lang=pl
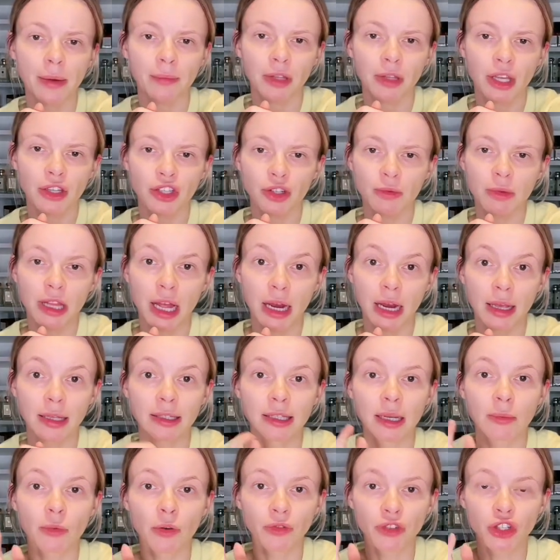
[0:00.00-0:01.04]
Dobra, jedziemy
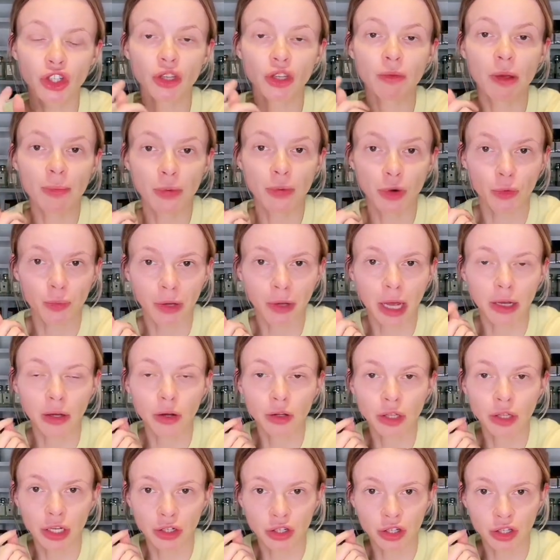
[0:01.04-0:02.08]
dalej. Zamówcie sobie
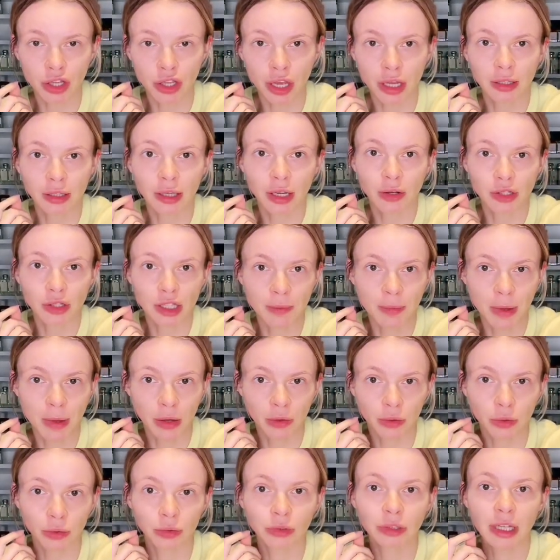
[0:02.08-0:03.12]
próbkę, koniecznie, tego
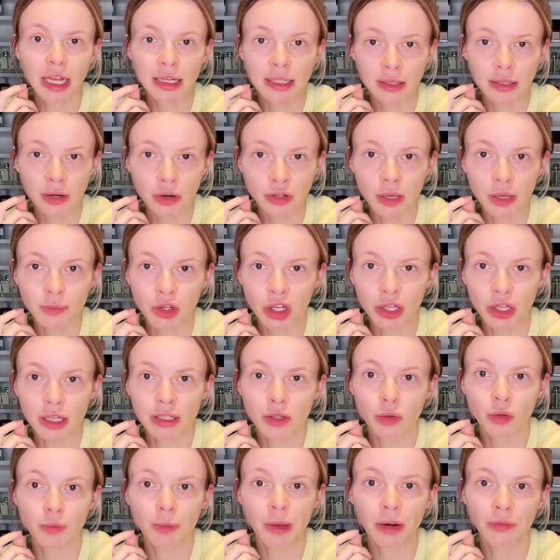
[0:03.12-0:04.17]
zapachu. Na stronie
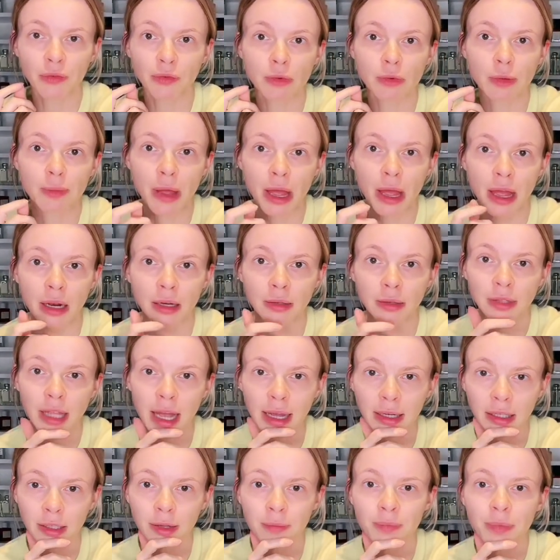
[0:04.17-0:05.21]

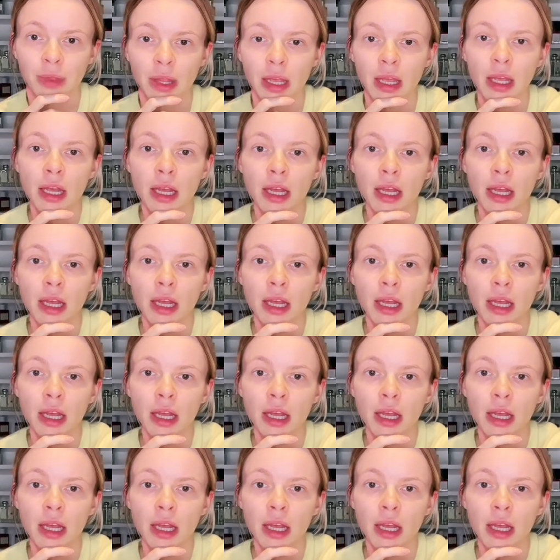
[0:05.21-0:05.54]
przetestujperfumy.pl, tak?